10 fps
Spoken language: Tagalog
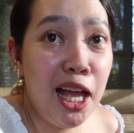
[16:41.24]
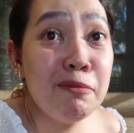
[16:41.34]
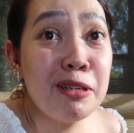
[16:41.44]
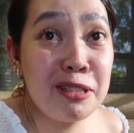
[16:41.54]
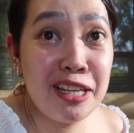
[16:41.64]

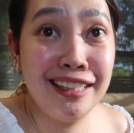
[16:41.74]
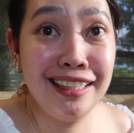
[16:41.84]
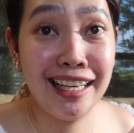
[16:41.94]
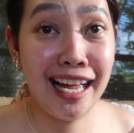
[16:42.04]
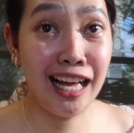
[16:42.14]
Habi ko sa
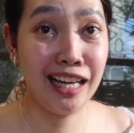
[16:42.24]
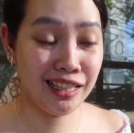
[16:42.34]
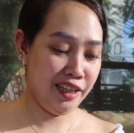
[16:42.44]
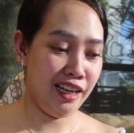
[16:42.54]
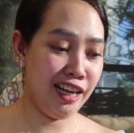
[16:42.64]
kanila,
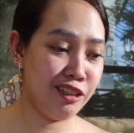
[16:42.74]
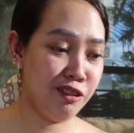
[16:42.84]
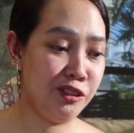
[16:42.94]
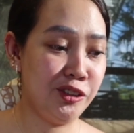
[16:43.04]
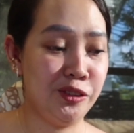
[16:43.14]

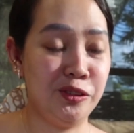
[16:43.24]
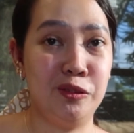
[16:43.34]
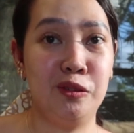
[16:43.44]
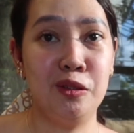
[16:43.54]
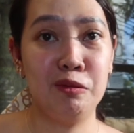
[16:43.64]
ano,
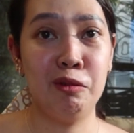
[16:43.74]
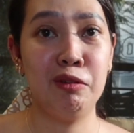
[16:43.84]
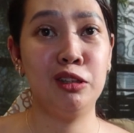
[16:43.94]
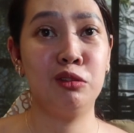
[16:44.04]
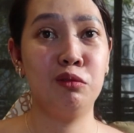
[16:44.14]
we
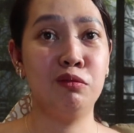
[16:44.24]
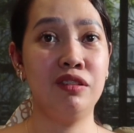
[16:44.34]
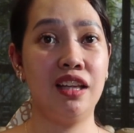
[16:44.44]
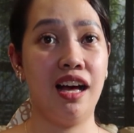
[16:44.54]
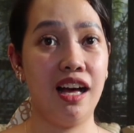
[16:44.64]
will do
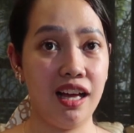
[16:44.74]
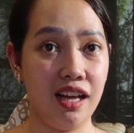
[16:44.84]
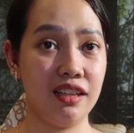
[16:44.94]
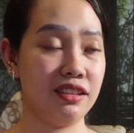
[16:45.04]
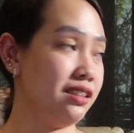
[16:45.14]

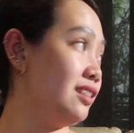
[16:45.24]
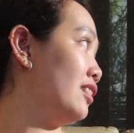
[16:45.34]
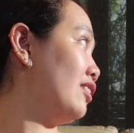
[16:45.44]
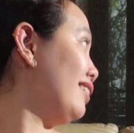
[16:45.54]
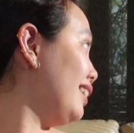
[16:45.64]
vlog
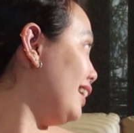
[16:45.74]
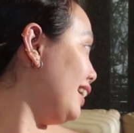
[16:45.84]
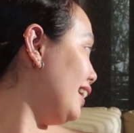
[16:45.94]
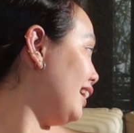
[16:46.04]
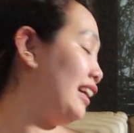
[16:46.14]

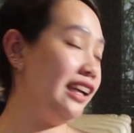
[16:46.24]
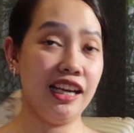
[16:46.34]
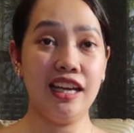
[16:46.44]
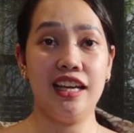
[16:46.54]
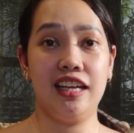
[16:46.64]
today.
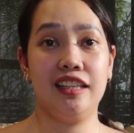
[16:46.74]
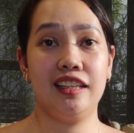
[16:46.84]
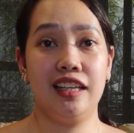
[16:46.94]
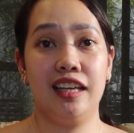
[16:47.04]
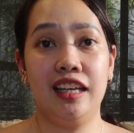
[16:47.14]
And
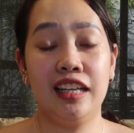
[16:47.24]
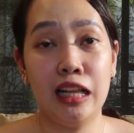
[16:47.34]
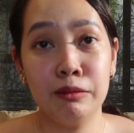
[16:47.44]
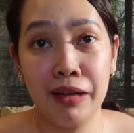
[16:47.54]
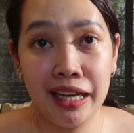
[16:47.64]
then,
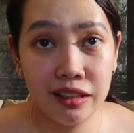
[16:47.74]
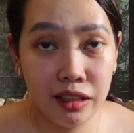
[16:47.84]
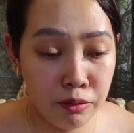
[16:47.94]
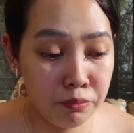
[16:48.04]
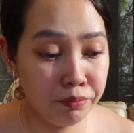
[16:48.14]
I'll buy
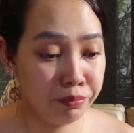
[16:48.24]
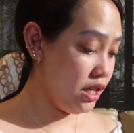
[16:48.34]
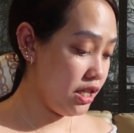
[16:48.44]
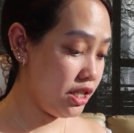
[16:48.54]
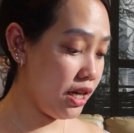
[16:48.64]
them
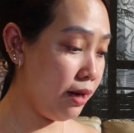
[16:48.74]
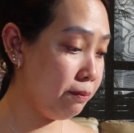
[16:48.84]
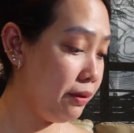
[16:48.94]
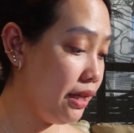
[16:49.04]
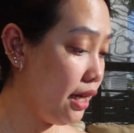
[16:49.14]

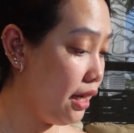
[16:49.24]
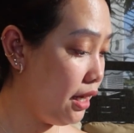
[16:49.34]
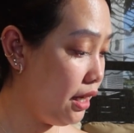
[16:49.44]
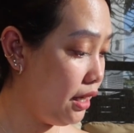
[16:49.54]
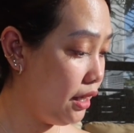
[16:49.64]
Shopee,
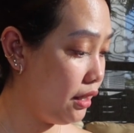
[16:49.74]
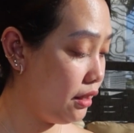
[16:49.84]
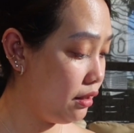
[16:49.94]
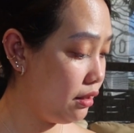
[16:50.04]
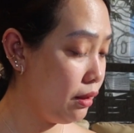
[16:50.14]
and...
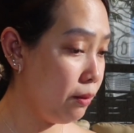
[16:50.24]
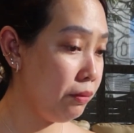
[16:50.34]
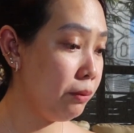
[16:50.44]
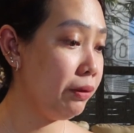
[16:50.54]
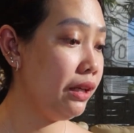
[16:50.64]

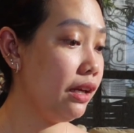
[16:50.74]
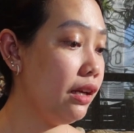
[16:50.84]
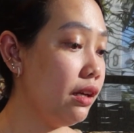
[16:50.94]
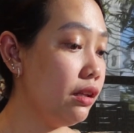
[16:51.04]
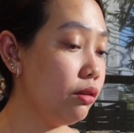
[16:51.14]
Roblox!
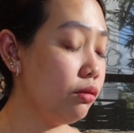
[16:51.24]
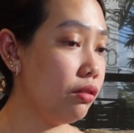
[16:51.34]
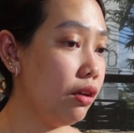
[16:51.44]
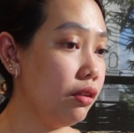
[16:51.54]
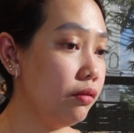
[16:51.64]
palagay nga to
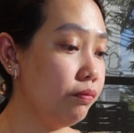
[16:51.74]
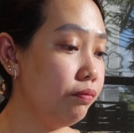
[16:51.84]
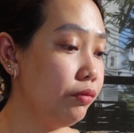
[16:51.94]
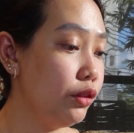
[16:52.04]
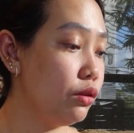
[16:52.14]
sa,
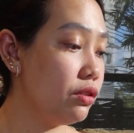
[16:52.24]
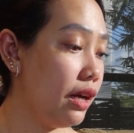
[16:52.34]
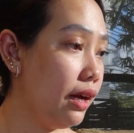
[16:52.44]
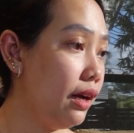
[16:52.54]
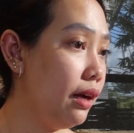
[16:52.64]
dun sa...